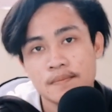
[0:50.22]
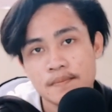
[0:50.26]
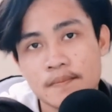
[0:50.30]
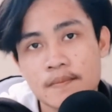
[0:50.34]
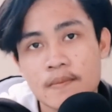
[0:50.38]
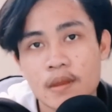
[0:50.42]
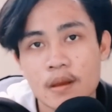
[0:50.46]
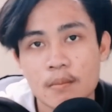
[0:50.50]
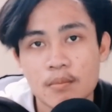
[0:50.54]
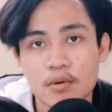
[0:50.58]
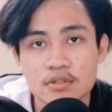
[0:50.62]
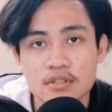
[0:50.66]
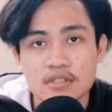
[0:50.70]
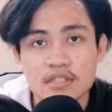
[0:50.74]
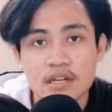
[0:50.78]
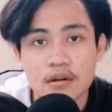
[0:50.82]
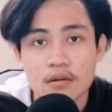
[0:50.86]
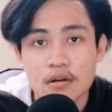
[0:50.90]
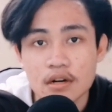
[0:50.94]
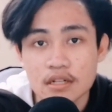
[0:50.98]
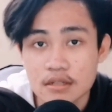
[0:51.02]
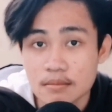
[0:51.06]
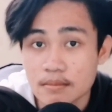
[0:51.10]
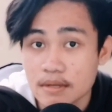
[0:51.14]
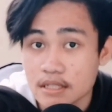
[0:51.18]
hmm, Posner
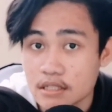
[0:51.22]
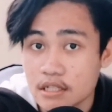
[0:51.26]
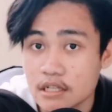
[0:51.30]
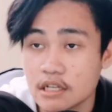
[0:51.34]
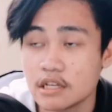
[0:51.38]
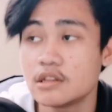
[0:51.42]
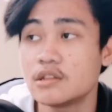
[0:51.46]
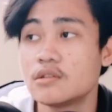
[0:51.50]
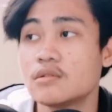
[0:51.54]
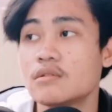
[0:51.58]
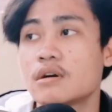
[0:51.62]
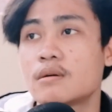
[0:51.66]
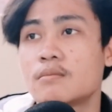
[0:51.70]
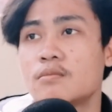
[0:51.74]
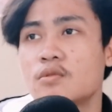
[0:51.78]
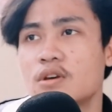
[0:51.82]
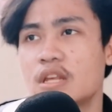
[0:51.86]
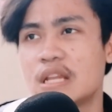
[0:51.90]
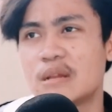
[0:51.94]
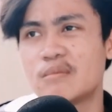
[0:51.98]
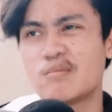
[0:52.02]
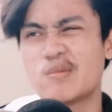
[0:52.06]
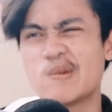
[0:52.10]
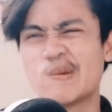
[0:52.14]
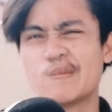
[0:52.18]
gue aja masih gitu ya
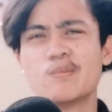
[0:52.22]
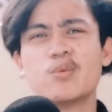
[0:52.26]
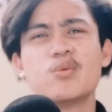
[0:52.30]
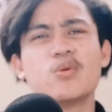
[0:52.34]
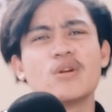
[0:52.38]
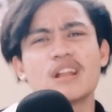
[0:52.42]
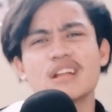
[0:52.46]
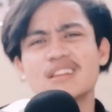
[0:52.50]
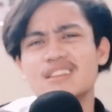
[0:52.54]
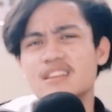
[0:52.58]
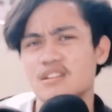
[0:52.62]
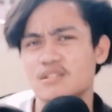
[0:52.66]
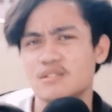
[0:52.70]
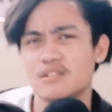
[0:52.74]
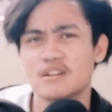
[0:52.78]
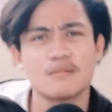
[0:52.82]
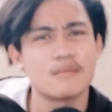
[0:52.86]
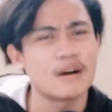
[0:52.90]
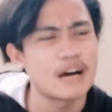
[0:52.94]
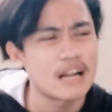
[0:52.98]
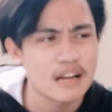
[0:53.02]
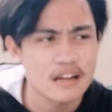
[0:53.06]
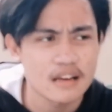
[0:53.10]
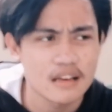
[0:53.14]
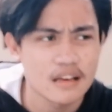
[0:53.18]
mungkin belum bulat atau
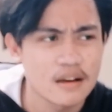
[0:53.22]
gimana